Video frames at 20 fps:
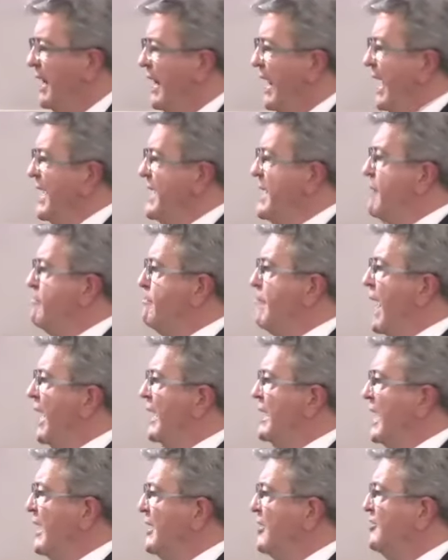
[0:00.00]
Elle n'est pas
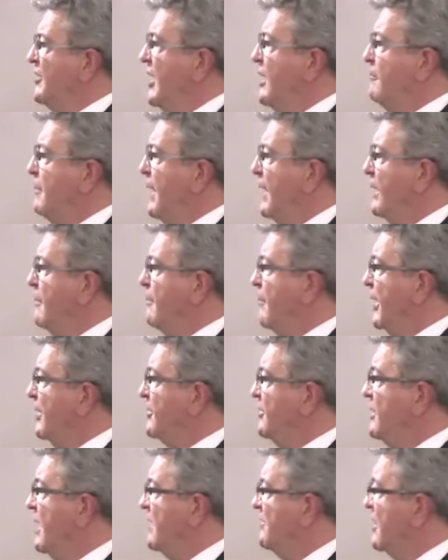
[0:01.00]
réalisée par des
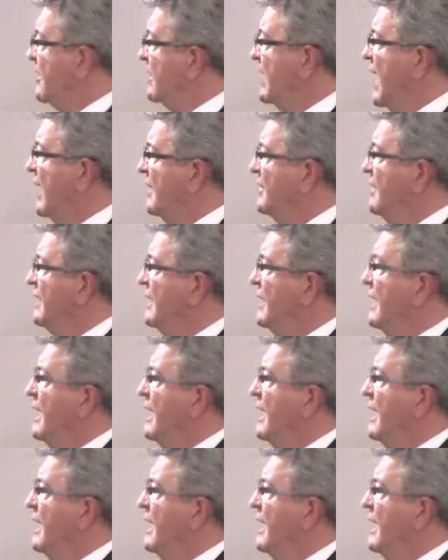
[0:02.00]
partis d'avant-garde,